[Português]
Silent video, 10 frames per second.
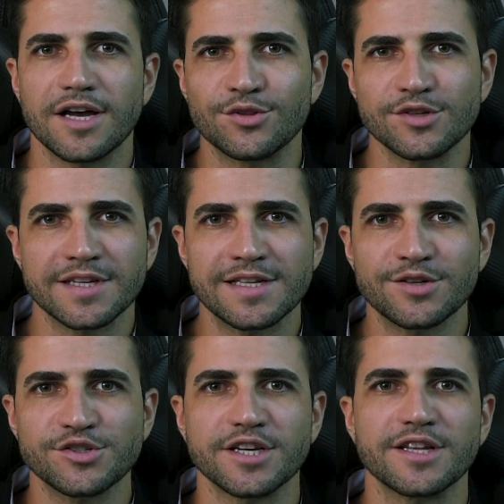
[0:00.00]
todos aqueles
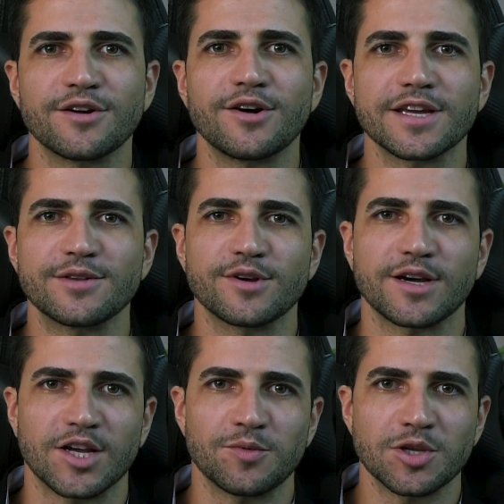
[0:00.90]
que estão chegando agora aqui no
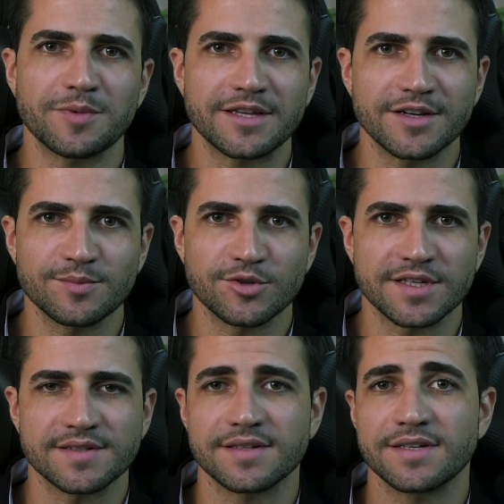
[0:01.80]
canal, meu nome é Adriano
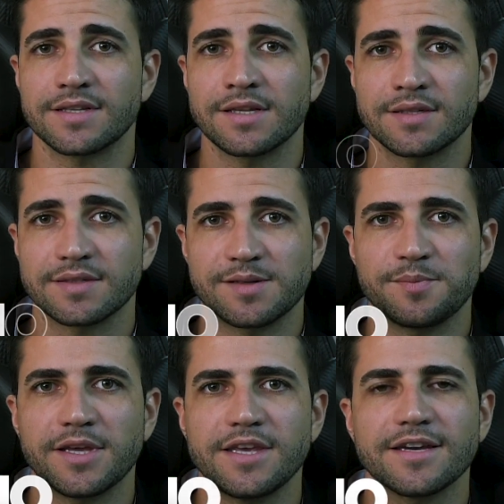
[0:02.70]
Bondesan, analista
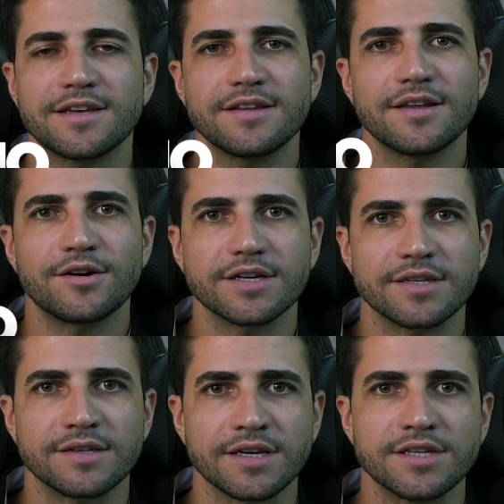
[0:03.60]
CNPI aqui da
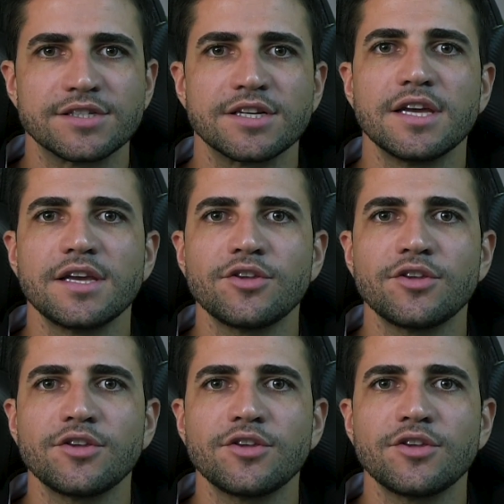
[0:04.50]
Rock Trade,